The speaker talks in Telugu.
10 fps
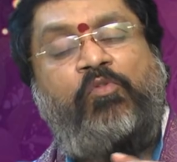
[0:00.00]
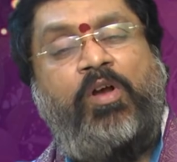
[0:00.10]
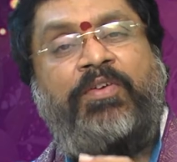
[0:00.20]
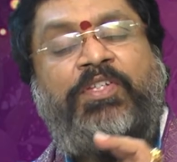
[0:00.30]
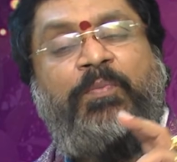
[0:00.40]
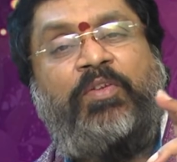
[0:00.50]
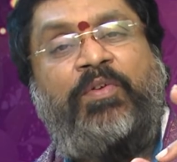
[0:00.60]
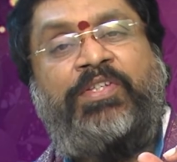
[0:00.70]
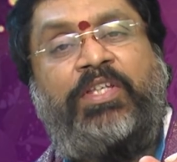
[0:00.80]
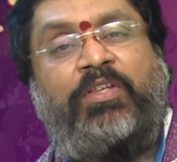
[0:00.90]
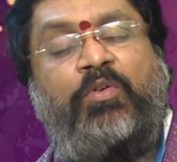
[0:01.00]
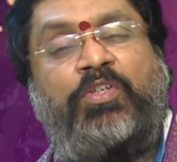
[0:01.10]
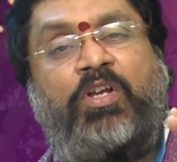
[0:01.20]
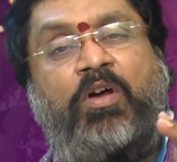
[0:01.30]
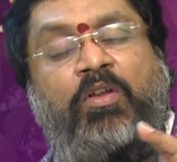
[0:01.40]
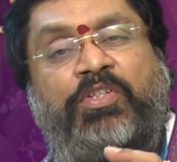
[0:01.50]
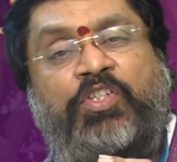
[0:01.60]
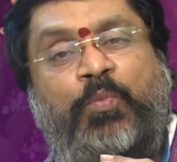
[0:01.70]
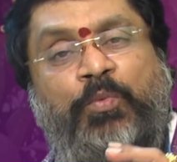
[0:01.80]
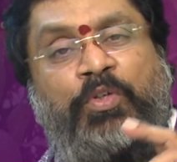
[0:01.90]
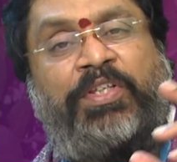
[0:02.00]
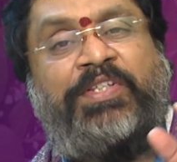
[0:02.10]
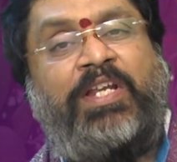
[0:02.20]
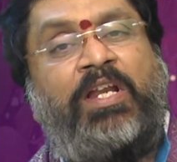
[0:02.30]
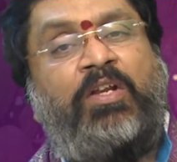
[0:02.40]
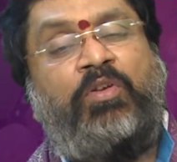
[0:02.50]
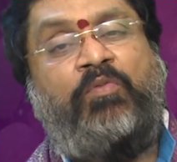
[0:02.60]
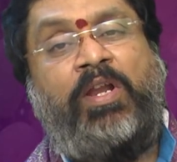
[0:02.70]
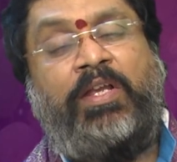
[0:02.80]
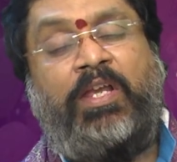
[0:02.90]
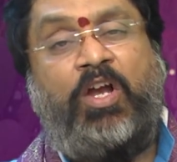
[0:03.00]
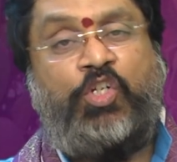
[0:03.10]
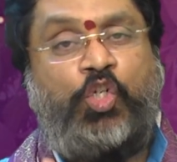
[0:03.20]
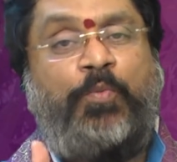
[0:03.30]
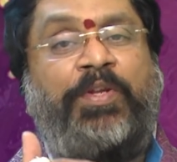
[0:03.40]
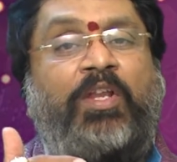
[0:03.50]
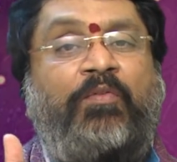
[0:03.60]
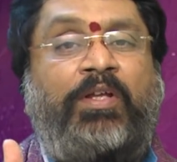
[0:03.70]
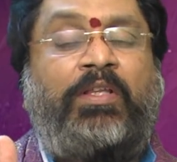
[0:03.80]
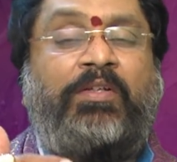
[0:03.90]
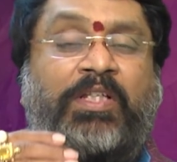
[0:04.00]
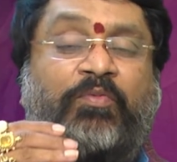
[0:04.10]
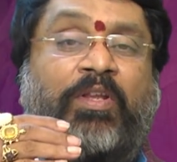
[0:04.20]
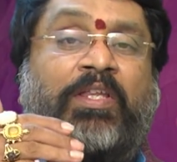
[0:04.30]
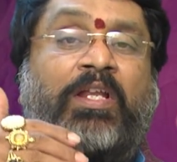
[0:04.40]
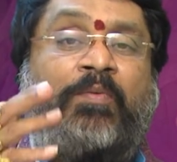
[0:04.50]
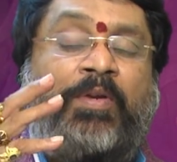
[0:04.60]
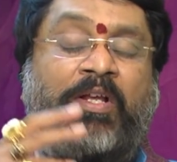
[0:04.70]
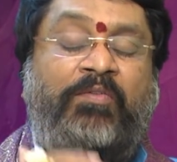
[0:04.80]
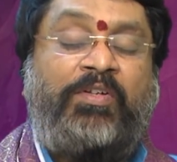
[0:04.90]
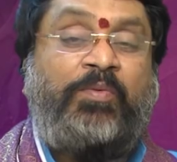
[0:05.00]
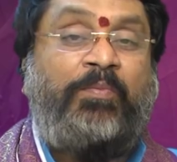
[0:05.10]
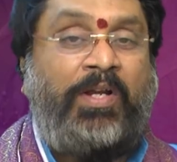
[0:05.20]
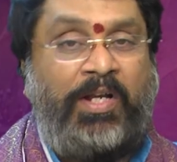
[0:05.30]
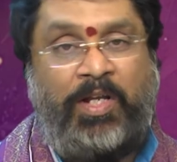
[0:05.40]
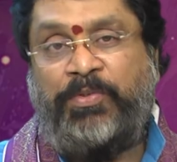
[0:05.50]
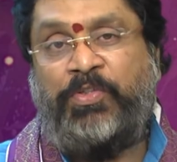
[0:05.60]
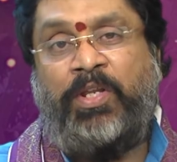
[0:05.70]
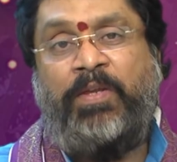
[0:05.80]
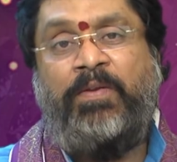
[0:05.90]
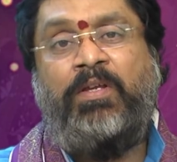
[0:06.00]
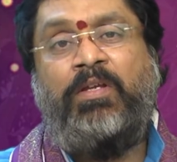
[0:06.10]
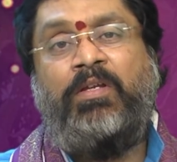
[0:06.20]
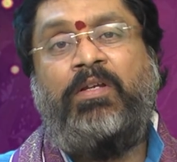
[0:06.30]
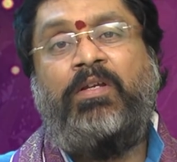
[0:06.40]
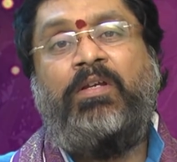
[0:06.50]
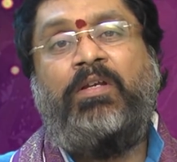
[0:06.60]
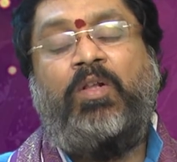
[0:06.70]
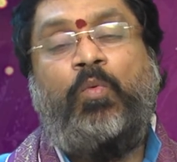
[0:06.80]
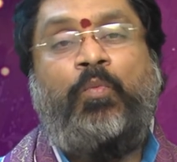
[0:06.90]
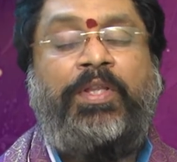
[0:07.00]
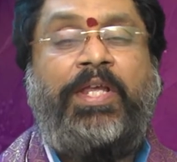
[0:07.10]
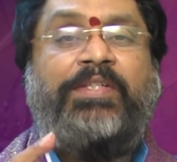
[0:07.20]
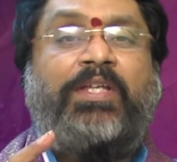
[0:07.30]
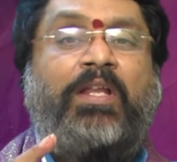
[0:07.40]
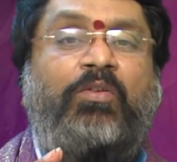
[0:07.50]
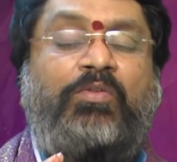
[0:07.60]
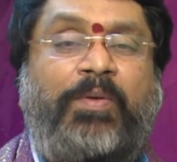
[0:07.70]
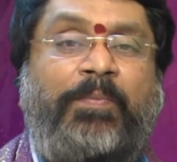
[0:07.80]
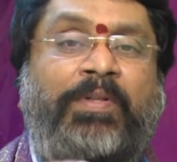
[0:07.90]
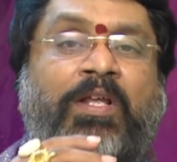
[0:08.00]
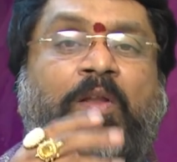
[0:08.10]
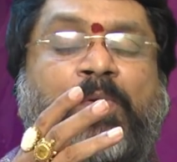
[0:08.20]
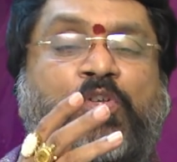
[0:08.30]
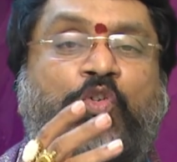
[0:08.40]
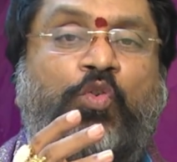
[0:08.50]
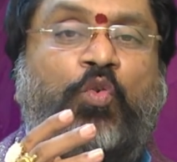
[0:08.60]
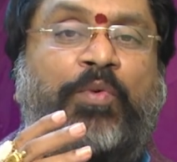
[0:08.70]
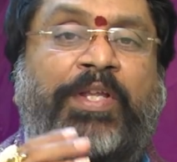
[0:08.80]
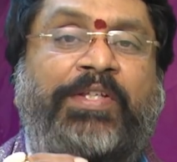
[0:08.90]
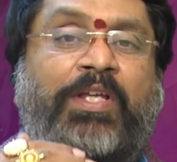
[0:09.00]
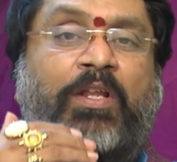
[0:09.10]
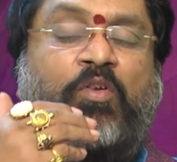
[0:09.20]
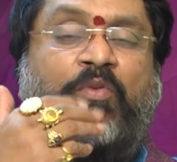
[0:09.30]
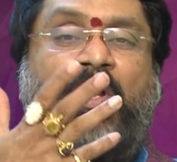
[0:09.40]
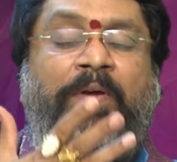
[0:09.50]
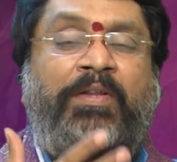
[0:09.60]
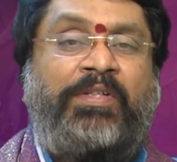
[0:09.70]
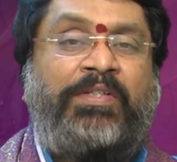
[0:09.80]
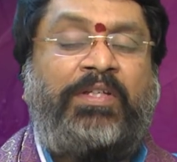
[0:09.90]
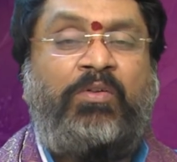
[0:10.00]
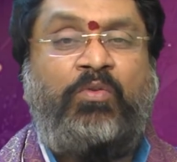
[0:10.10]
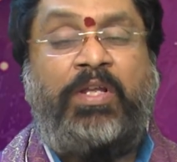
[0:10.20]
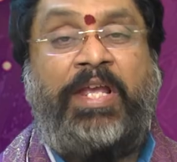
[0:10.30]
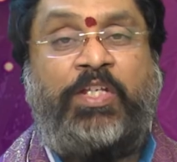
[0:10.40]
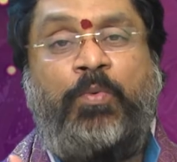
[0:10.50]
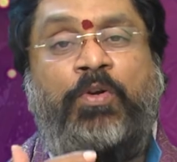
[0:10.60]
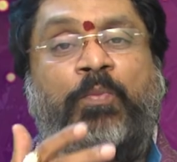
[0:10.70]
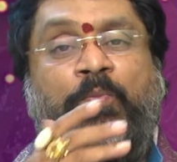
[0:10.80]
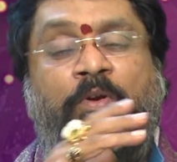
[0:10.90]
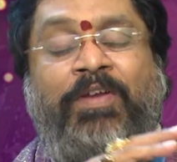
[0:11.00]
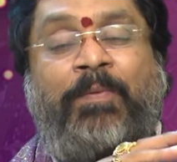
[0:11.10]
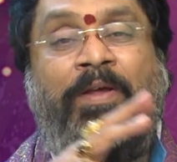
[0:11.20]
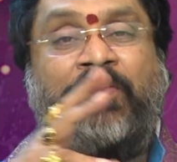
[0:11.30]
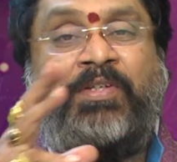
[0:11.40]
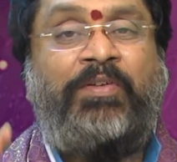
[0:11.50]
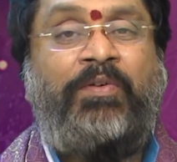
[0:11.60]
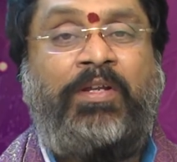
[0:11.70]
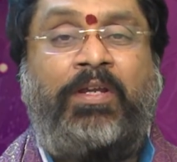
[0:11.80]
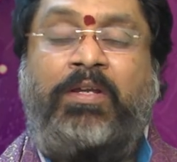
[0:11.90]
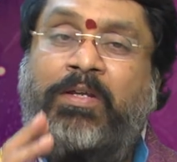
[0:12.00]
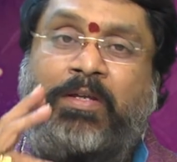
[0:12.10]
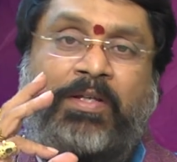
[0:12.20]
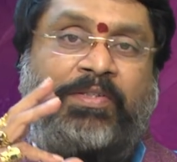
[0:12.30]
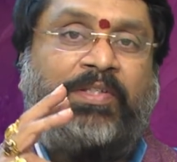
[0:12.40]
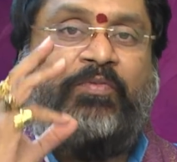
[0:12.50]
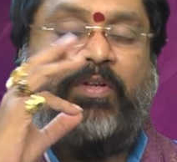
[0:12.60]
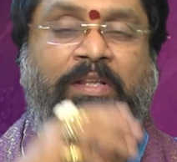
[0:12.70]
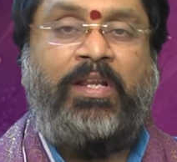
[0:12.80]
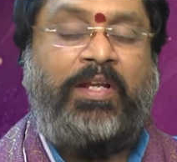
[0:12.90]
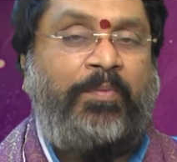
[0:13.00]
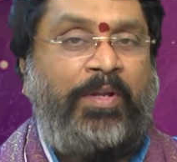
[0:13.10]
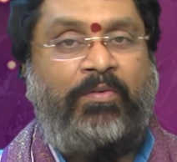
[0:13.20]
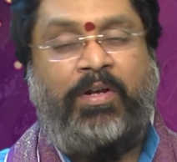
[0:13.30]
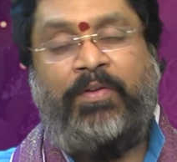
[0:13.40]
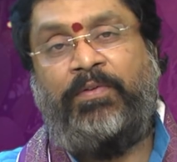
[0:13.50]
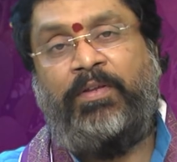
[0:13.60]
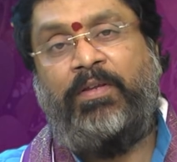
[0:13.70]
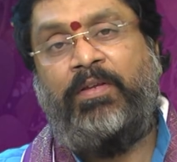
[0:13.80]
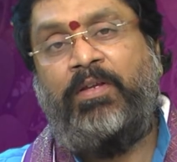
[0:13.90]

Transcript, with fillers: వివాహ సంబంధమైన స్థితి గురించి ఆలోచించి ముందుకు తీసుకెళ్ళాలనుకున్న వాళ్ళకి అక్టోబర్ తర్వాత సత్ఫలితాలు కనబడే అవకాశం బాగా కనిపిస్తున్నాయి విదేశాలతో సంబంధాలు పెంచుకుంటూ విదేశాలలో వ్యాపారం చేయాలనుకున్న ఎక్స్పోర్ట్ ఇంపోర్ట్ వ్యాపారం చేసేవాడికి సత్ఫలితాలు కనబడే అవకాశం ఉంది